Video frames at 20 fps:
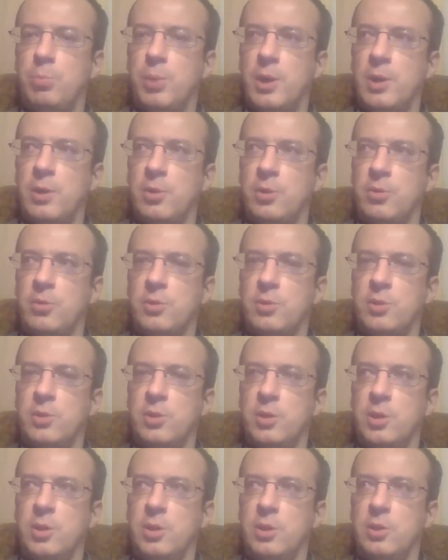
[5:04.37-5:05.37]
порезал
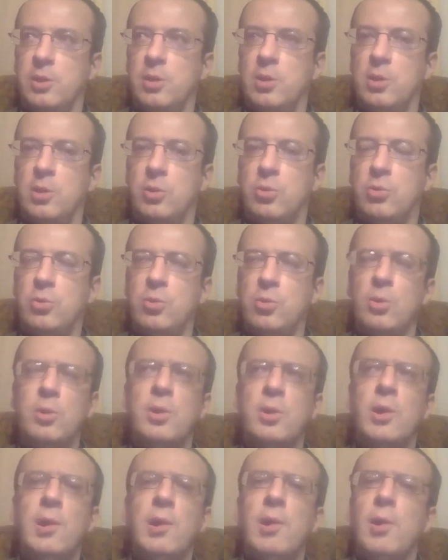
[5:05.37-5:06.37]
ей
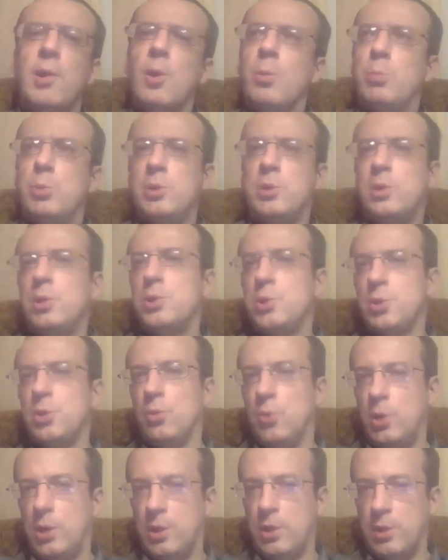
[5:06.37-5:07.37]
лицо, после
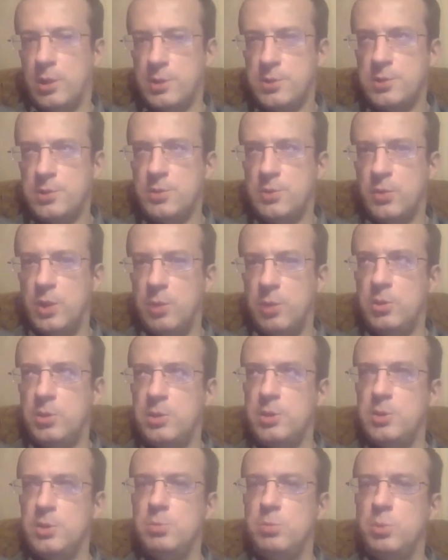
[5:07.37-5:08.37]
чего она со своими
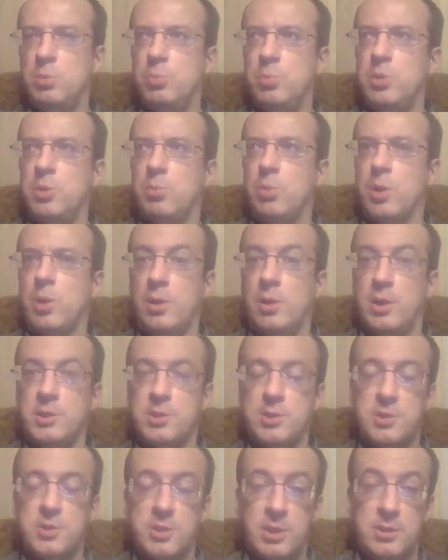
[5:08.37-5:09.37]
детьми перебралась
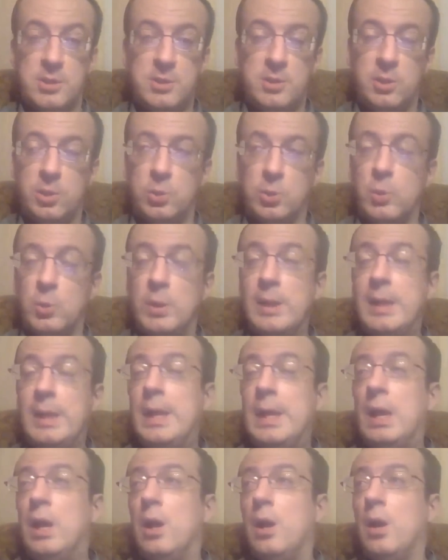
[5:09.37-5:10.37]
к соседу,
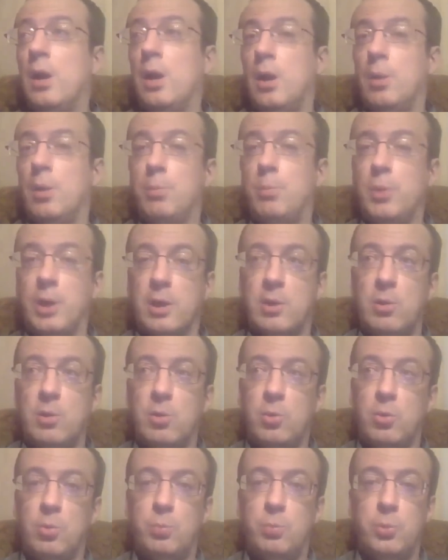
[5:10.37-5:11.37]
а
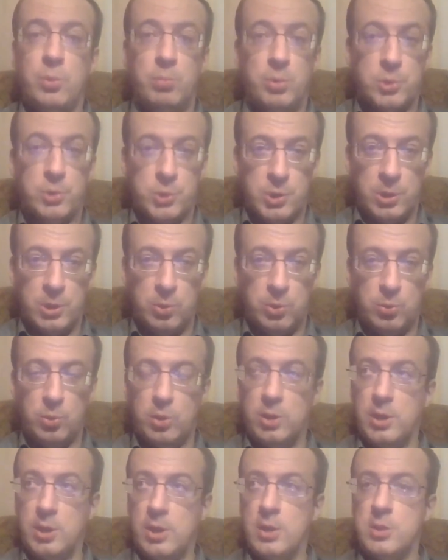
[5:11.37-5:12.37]
Баклию прибежал
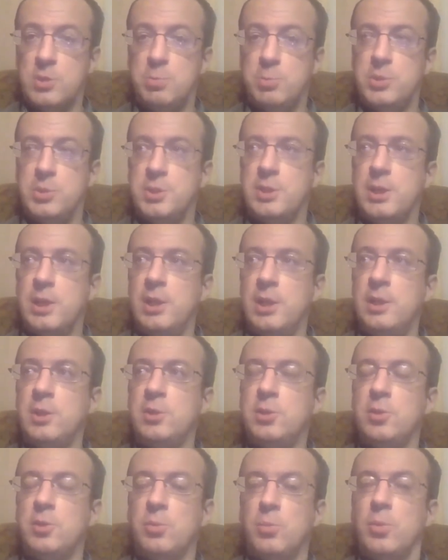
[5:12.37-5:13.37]
туда с
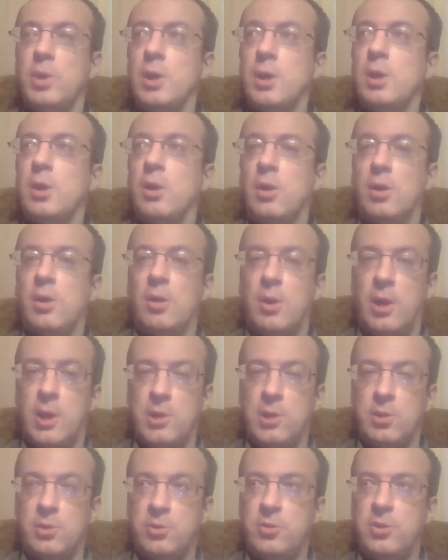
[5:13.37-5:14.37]
пистолетом, э,
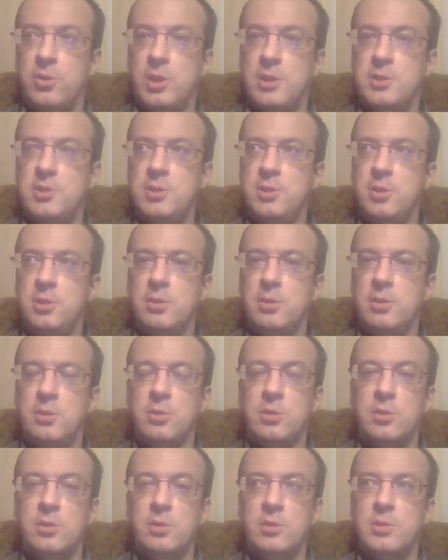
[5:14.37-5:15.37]
ранил
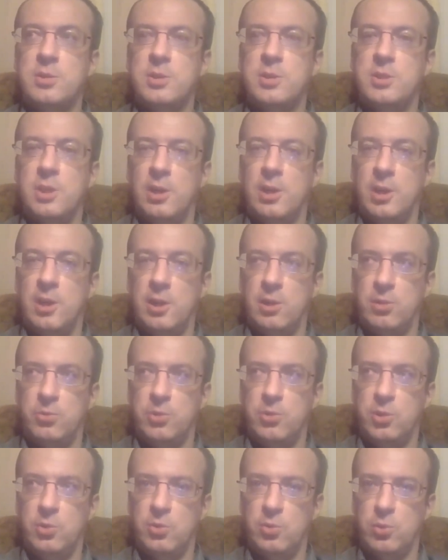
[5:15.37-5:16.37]
соседа, стрелял в
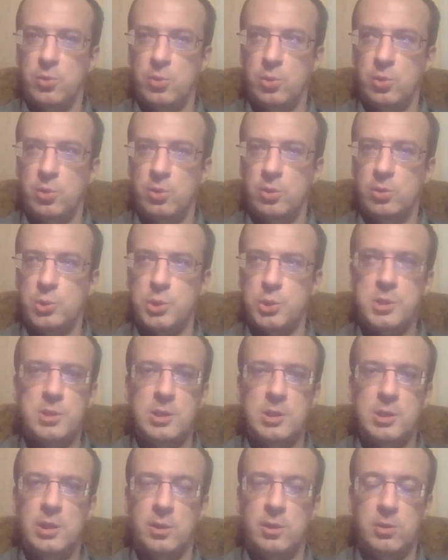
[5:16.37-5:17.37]
его
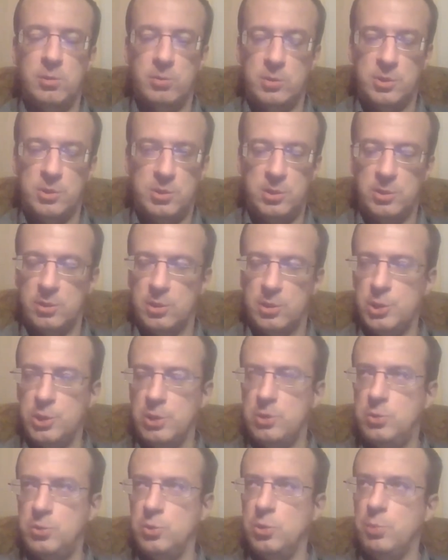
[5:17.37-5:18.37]
шестилетнего сына, к
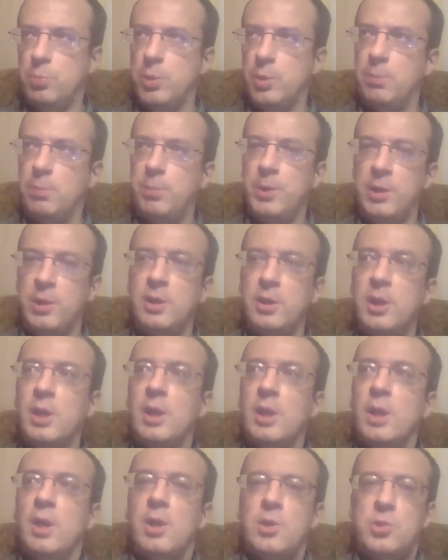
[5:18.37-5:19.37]
счастью, не попал,
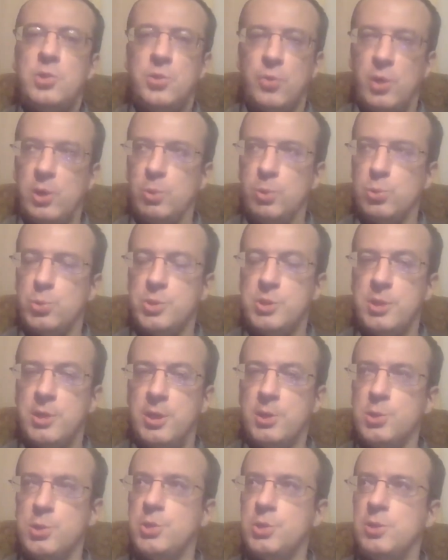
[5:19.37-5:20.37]
свою же
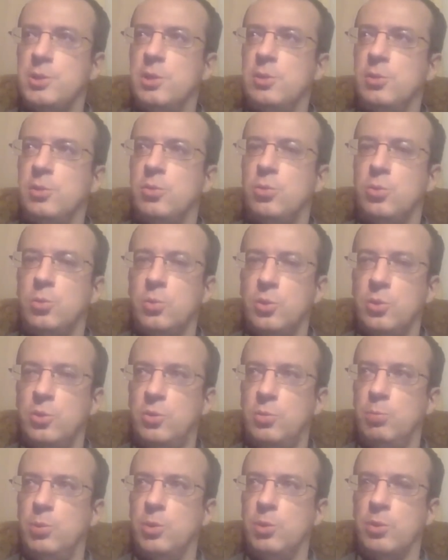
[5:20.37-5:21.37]
сожительницу
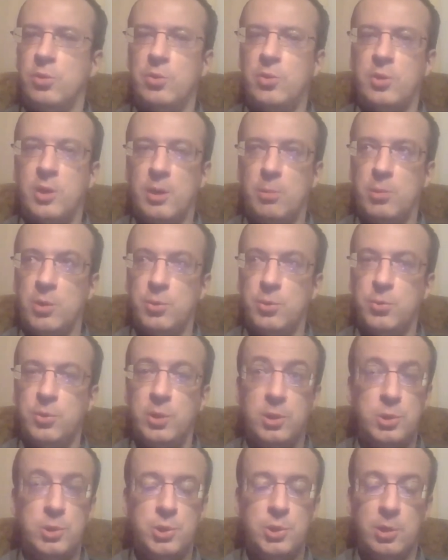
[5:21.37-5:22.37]
избил, сломав
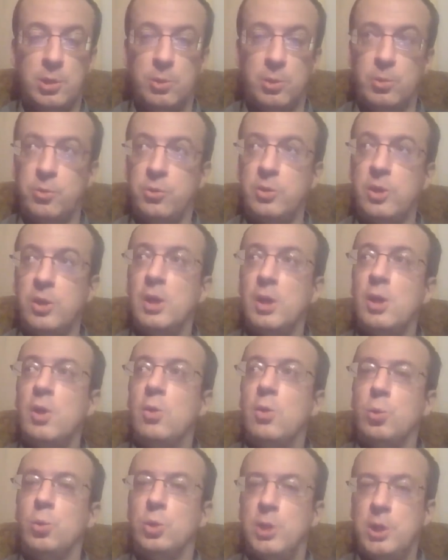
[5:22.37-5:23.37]
ей челюсть,
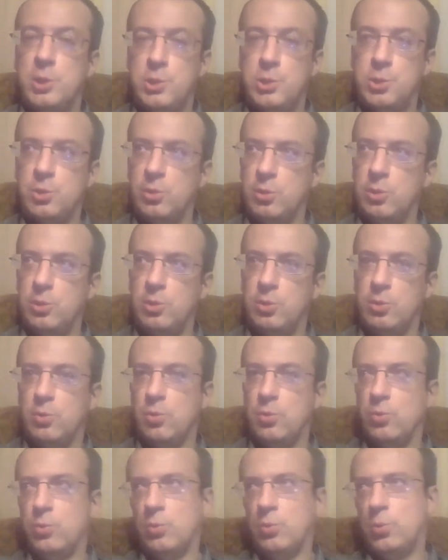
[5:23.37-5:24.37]
утащил
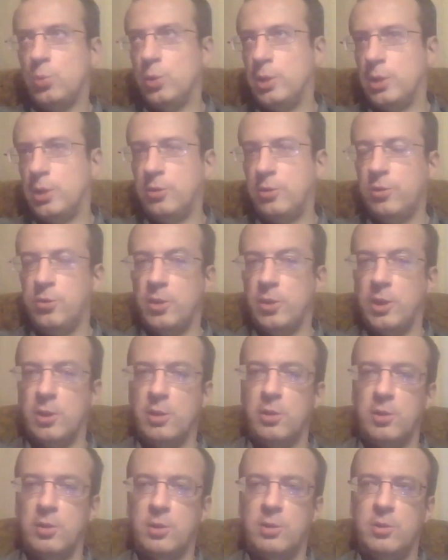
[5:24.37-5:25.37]
ее куда-то за
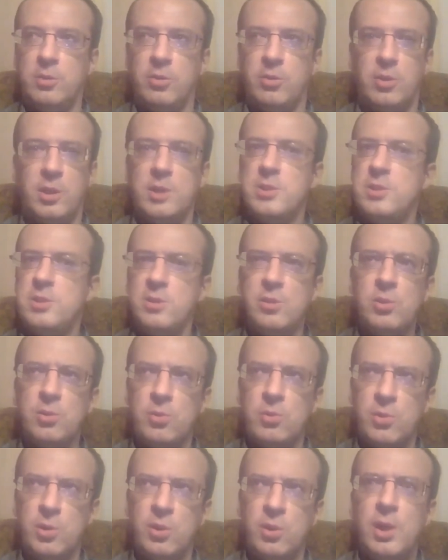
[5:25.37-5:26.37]
город,
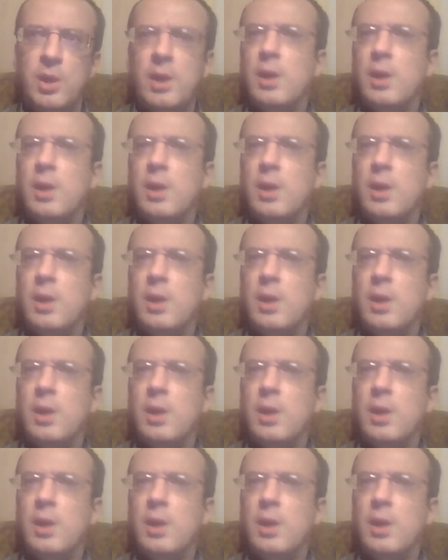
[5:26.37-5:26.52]
изнасиловал.